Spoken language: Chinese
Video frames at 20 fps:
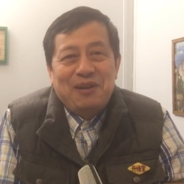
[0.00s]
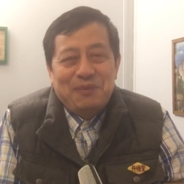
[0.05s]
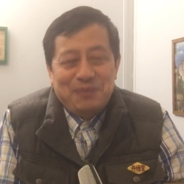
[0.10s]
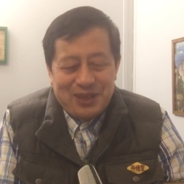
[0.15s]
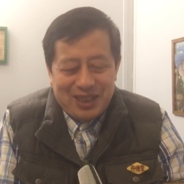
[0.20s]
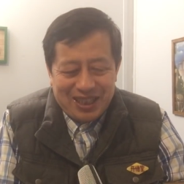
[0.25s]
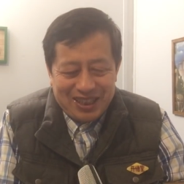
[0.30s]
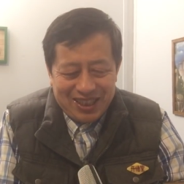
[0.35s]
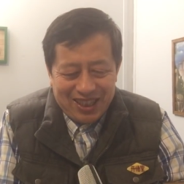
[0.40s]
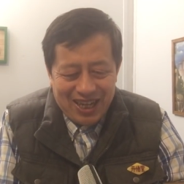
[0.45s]
我们
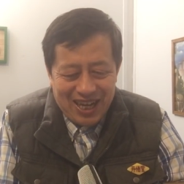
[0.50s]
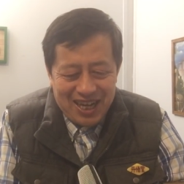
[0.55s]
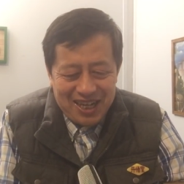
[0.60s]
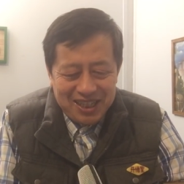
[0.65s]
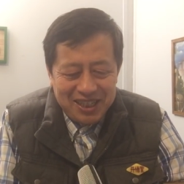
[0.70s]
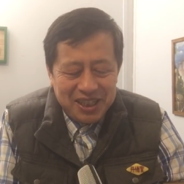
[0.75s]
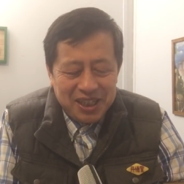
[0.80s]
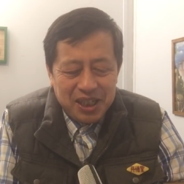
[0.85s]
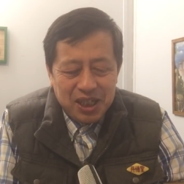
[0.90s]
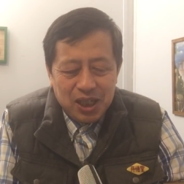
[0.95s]
讲了啊，
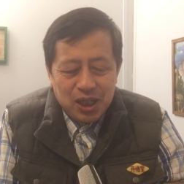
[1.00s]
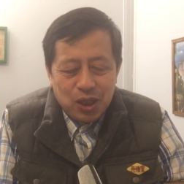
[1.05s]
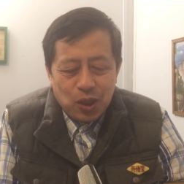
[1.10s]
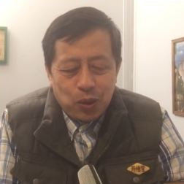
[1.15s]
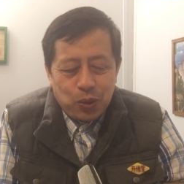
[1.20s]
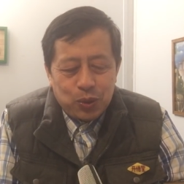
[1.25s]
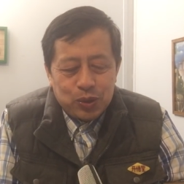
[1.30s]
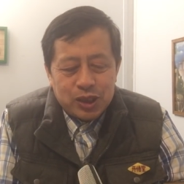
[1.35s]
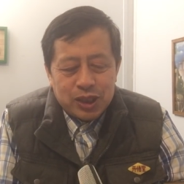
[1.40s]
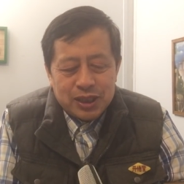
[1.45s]

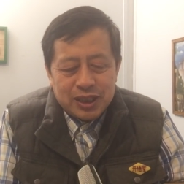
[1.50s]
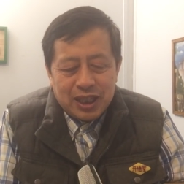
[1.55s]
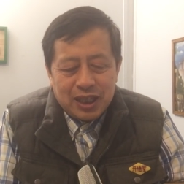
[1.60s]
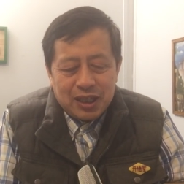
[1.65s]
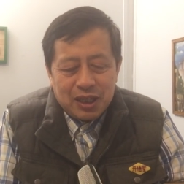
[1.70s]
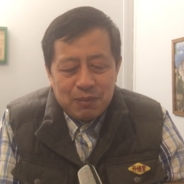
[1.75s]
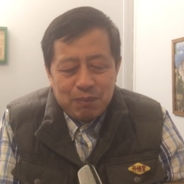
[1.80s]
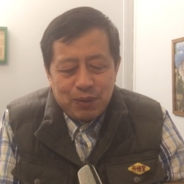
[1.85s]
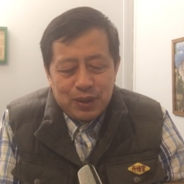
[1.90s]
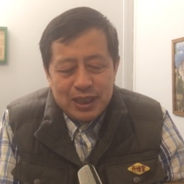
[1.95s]
胡适这个
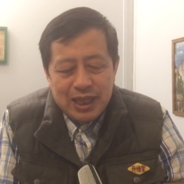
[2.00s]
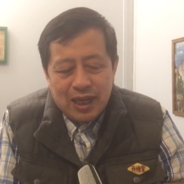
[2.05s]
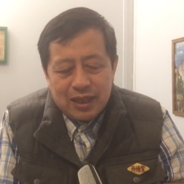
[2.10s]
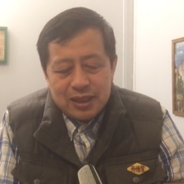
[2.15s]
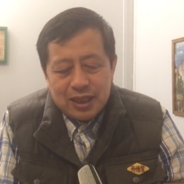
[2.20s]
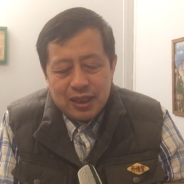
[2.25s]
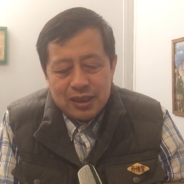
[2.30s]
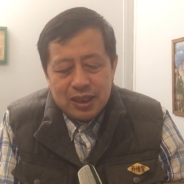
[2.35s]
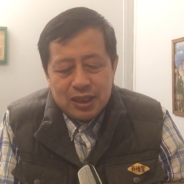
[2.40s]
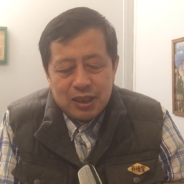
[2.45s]
人不一样，
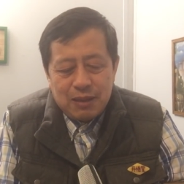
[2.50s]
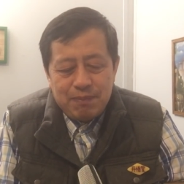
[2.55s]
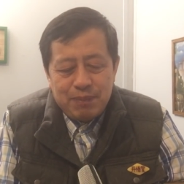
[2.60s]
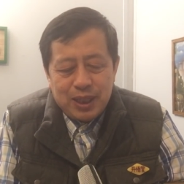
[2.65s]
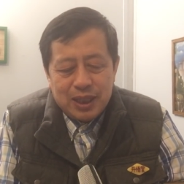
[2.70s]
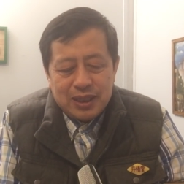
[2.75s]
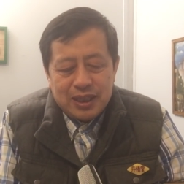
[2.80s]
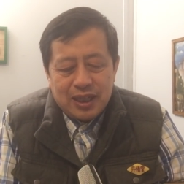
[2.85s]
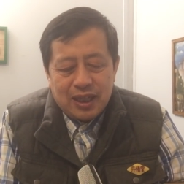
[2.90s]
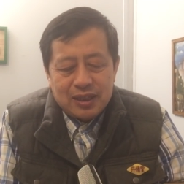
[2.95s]
他的人
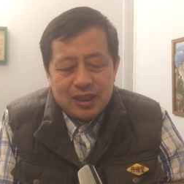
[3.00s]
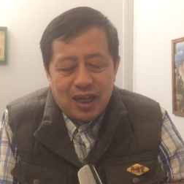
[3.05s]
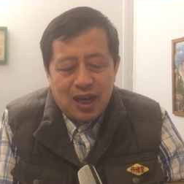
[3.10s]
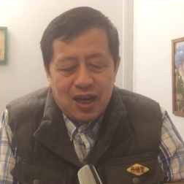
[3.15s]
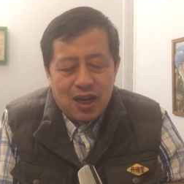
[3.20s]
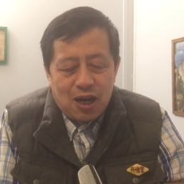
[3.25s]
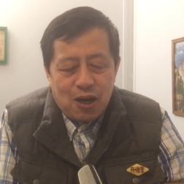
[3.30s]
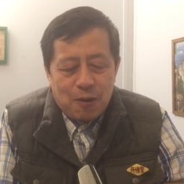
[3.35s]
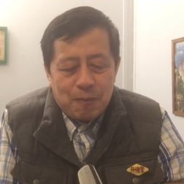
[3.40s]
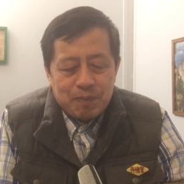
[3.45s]
品相当
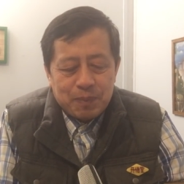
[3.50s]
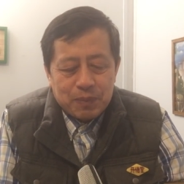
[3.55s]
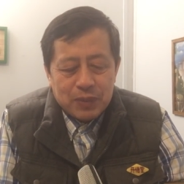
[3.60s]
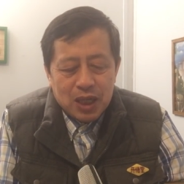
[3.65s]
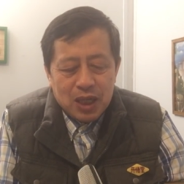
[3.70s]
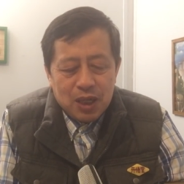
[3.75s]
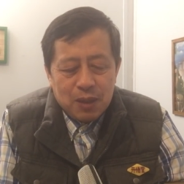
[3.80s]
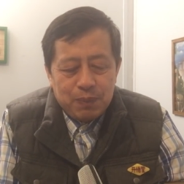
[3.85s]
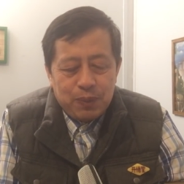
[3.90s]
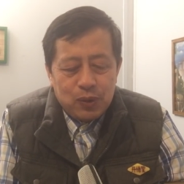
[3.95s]
好。
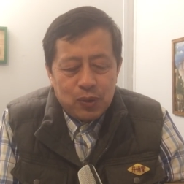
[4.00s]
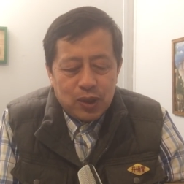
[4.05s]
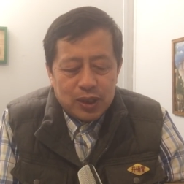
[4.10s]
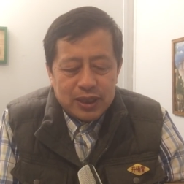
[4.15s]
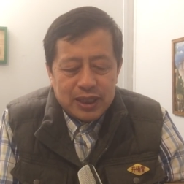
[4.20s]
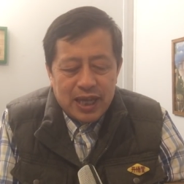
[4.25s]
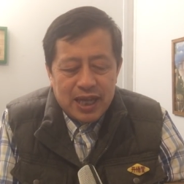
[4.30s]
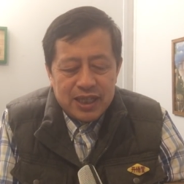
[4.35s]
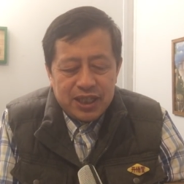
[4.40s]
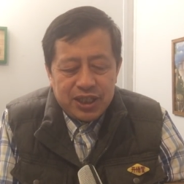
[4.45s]
不过
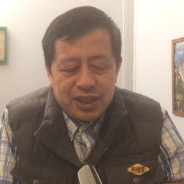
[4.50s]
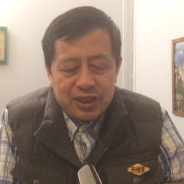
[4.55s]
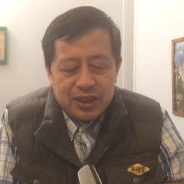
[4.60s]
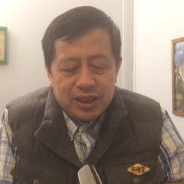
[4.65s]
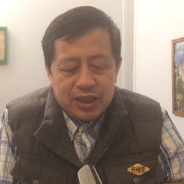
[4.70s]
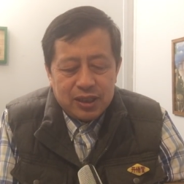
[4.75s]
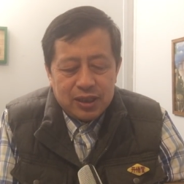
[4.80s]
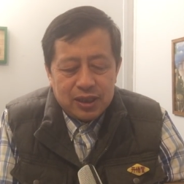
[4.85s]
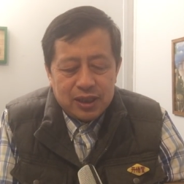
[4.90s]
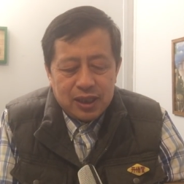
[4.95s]
在性
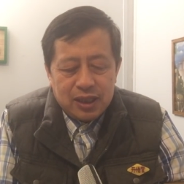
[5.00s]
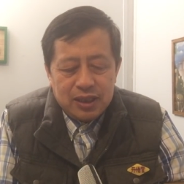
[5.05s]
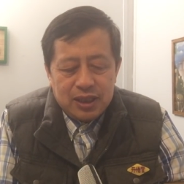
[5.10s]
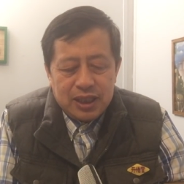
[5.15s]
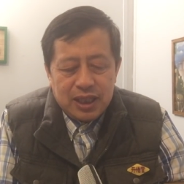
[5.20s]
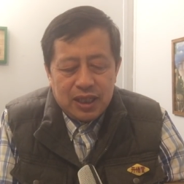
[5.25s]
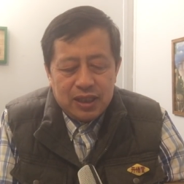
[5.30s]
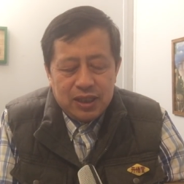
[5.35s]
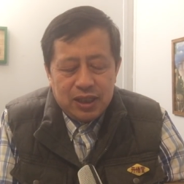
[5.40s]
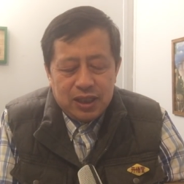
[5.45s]
情、政
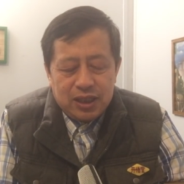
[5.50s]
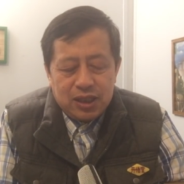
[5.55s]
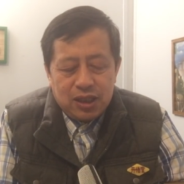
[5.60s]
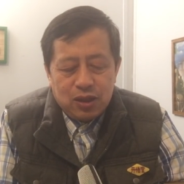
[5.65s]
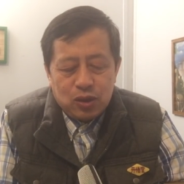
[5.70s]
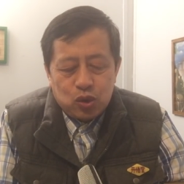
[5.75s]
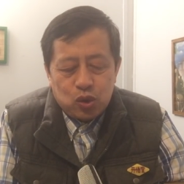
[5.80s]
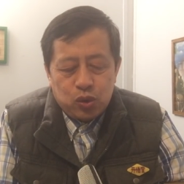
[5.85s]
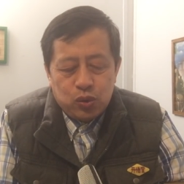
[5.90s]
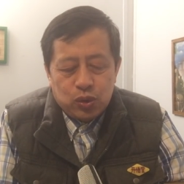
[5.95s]
见以
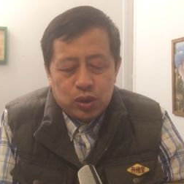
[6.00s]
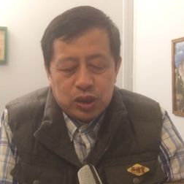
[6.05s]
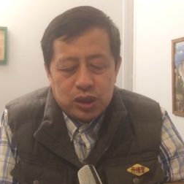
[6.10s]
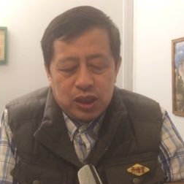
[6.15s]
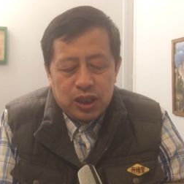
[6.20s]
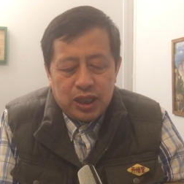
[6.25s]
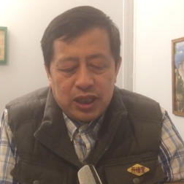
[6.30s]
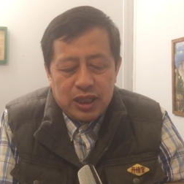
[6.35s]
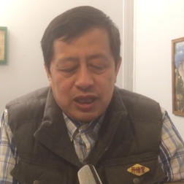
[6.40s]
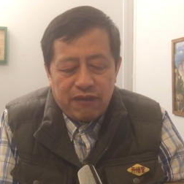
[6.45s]
及处事
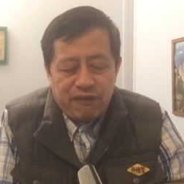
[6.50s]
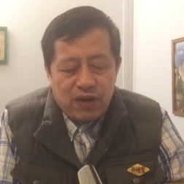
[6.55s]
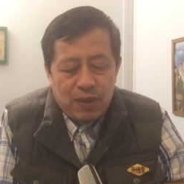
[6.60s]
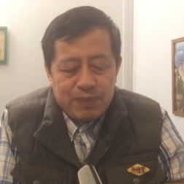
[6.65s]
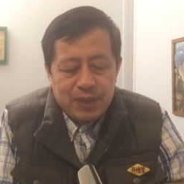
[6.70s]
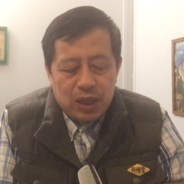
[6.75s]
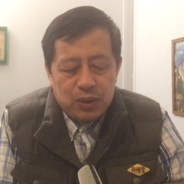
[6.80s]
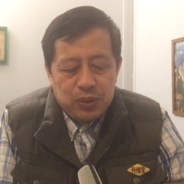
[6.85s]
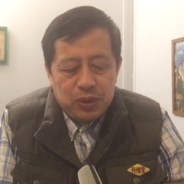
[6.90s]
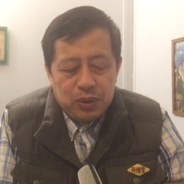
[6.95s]
理念方
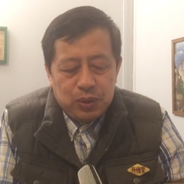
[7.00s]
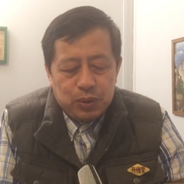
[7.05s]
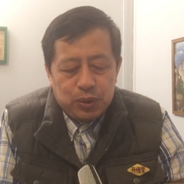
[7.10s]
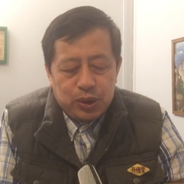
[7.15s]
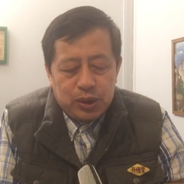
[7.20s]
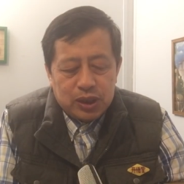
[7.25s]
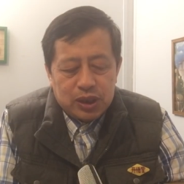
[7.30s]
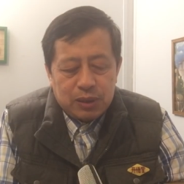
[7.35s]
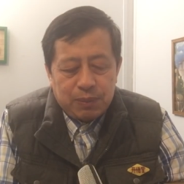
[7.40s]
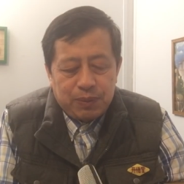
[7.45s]
面与鲁
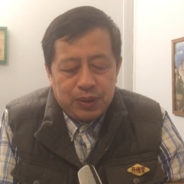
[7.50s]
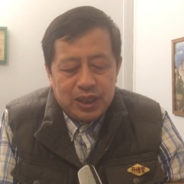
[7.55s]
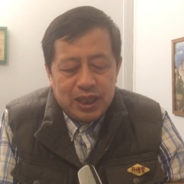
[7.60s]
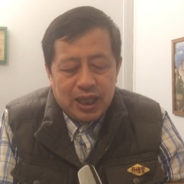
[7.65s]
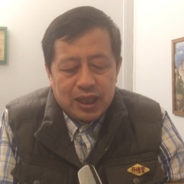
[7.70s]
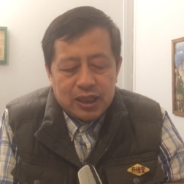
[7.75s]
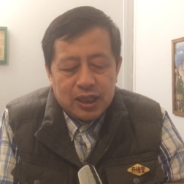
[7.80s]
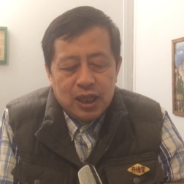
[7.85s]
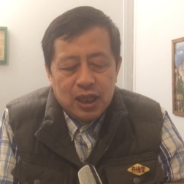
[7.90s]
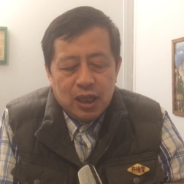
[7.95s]
迅是不一
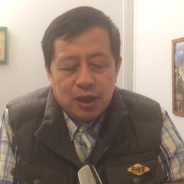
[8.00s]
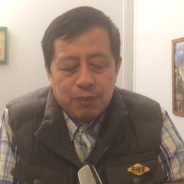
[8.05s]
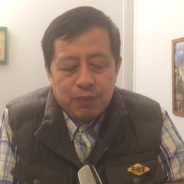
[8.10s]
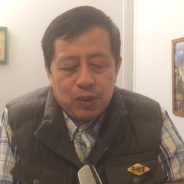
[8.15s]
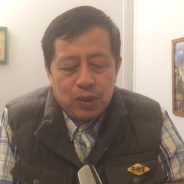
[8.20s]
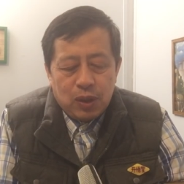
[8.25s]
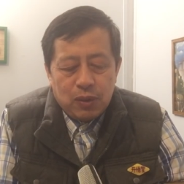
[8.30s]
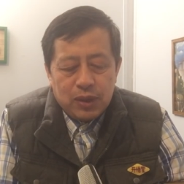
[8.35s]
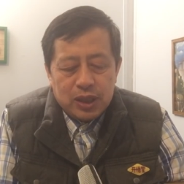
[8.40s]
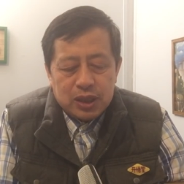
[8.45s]
样的。
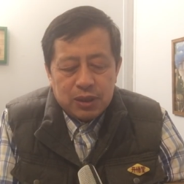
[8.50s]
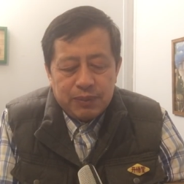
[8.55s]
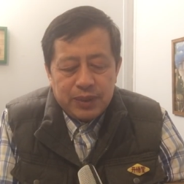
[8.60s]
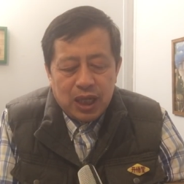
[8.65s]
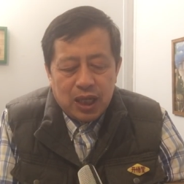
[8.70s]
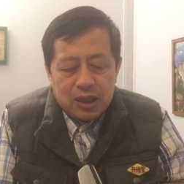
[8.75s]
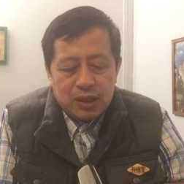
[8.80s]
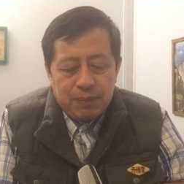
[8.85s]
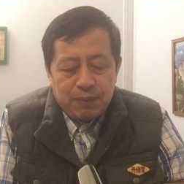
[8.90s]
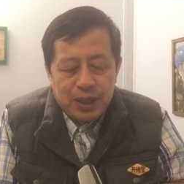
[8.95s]
不过为什么
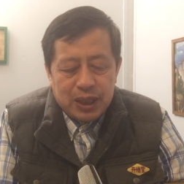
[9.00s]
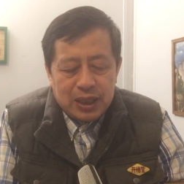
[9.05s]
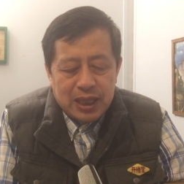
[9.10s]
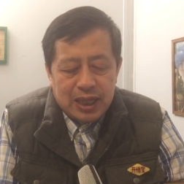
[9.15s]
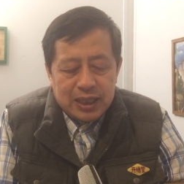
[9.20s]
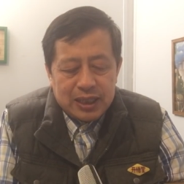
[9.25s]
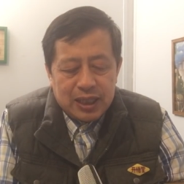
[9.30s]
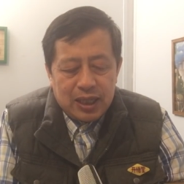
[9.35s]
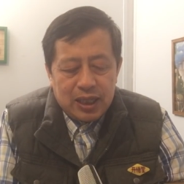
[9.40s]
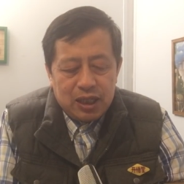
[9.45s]
两人被
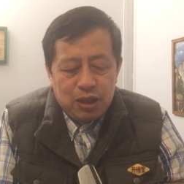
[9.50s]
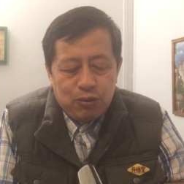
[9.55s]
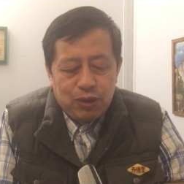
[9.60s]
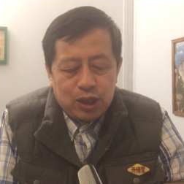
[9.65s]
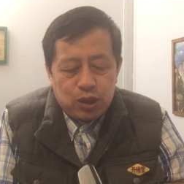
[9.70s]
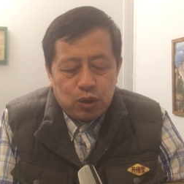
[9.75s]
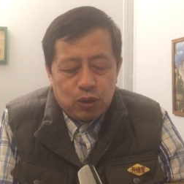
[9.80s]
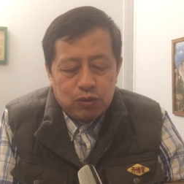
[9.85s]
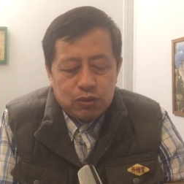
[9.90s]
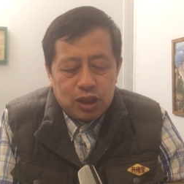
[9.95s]
大家列为
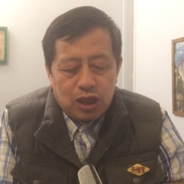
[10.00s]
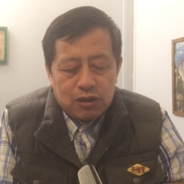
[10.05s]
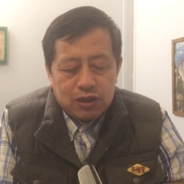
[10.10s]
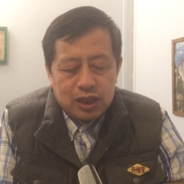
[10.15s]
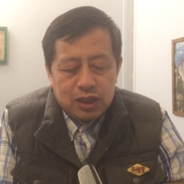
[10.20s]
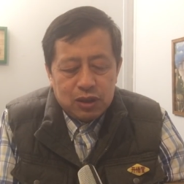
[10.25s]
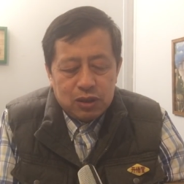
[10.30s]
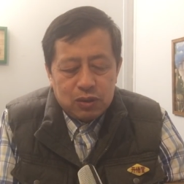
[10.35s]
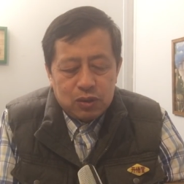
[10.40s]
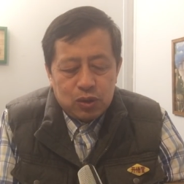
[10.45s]
同道
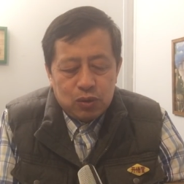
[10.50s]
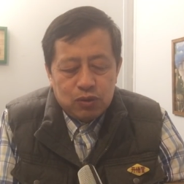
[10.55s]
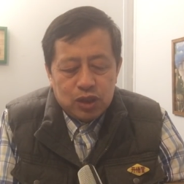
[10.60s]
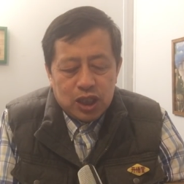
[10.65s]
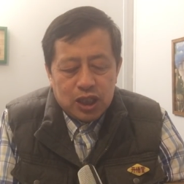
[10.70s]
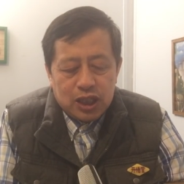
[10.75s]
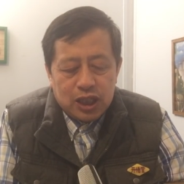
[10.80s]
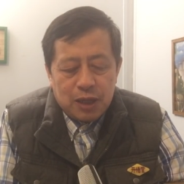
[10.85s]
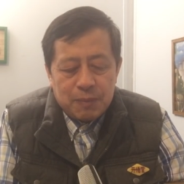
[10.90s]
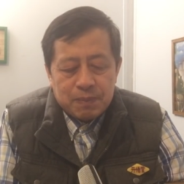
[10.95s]
人中
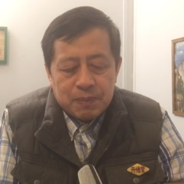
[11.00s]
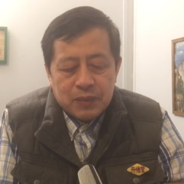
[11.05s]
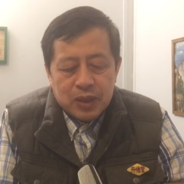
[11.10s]
人呢？